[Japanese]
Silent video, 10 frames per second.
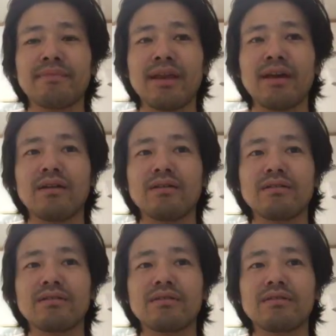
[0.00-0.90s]
で、
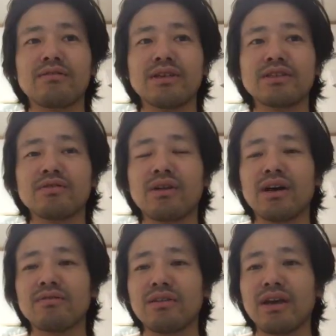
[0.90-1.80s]

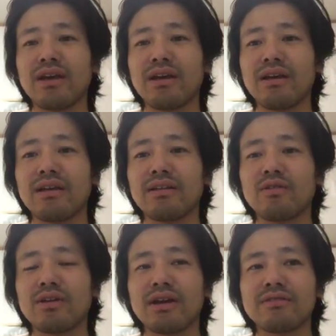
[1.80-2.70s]
クレジットカードで
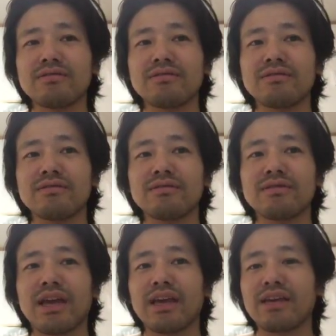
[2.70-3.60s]
とにかく
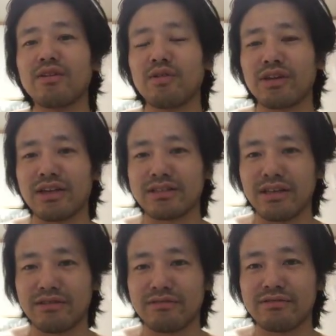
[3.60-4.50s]
現金を引き出して
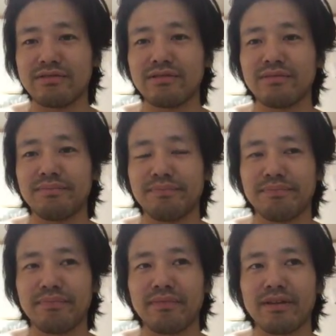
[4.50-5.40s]
いく。うん。
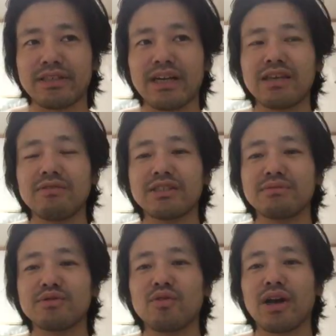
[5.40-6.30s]
借金は自
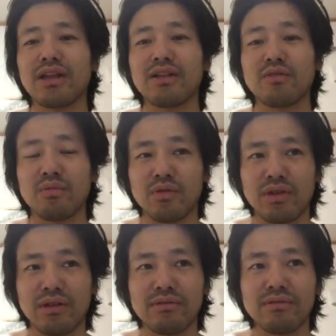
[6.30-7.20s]
分のお金だと思っ
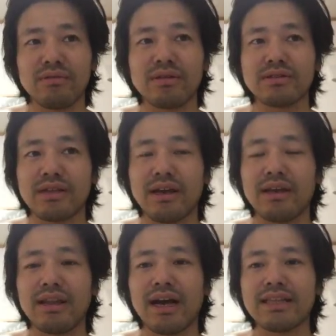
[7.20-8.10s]
ているんです
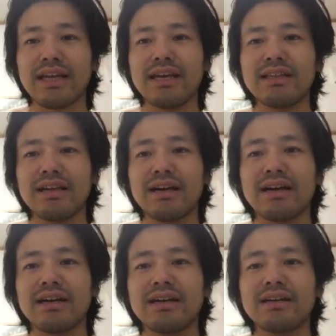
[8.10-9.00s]
ね。で、働いた
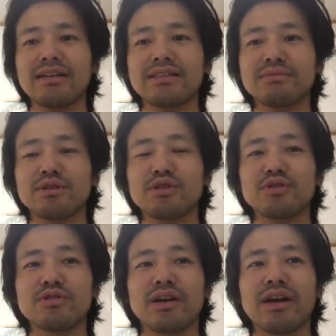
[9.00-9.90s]
ら自分の
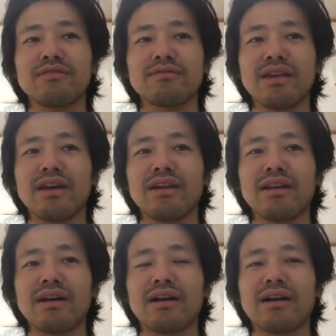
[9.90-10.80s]
収入が減るんで、
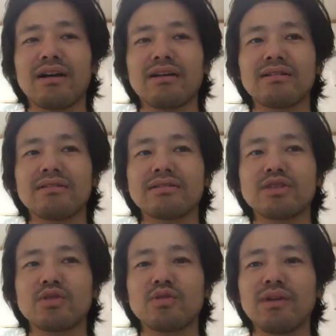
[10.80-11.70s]
なんか
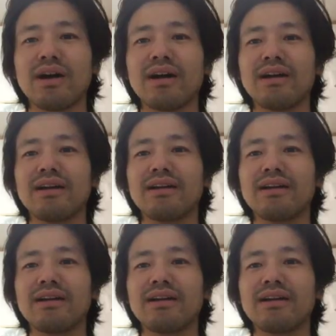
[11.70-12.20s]
仕事は